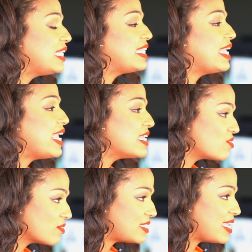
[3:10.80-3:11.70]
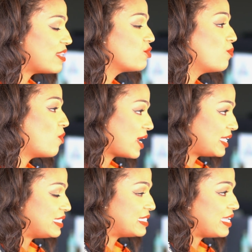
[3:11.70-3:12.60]
qu'il était essentiel de
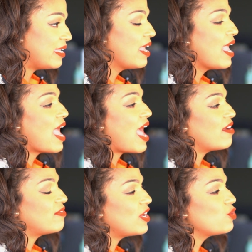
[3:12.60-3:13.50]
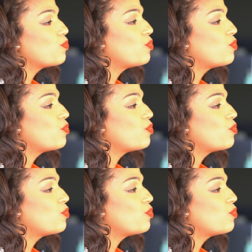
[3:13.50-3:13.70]
m'organiser afin de